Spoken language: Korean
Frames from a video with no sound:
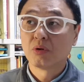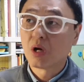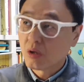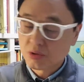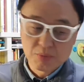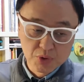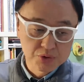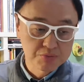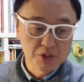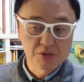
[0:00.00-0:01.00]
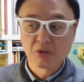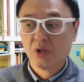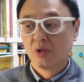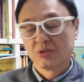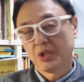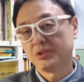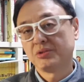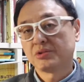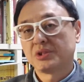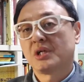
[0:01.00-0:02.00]
아 형님 뭐 있습니다. 해서
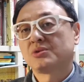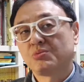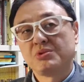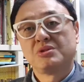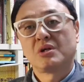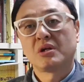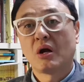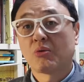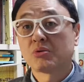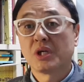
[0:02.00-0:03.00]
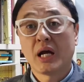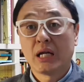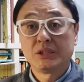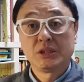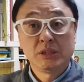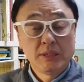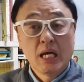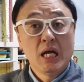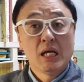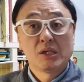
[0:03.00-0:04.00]
최진영 씨랑 좀 인사를 하고 그냥 같이 식사